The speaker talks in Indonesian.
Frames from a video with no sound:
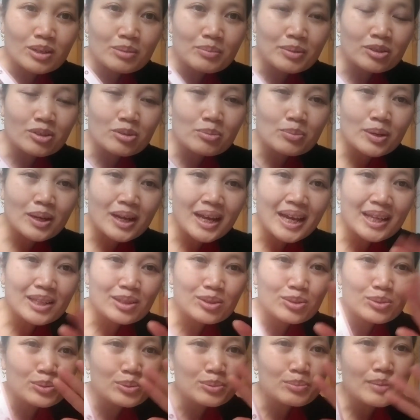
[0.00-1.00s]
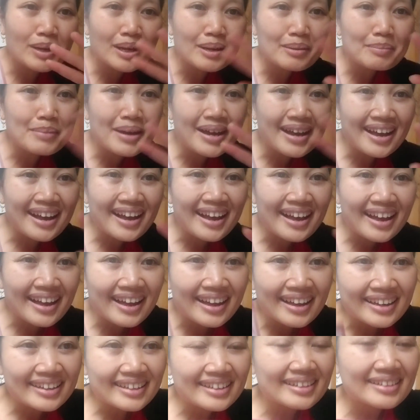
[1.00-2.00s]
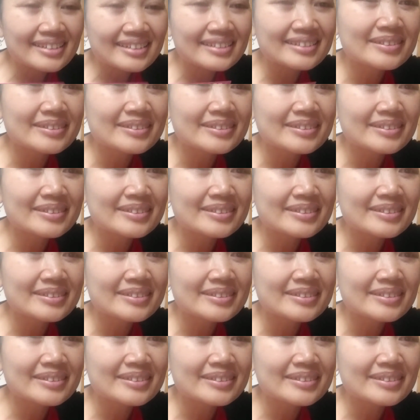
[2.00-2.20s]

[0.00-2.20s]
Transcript: warahmatullahi wabarakatuh bye bye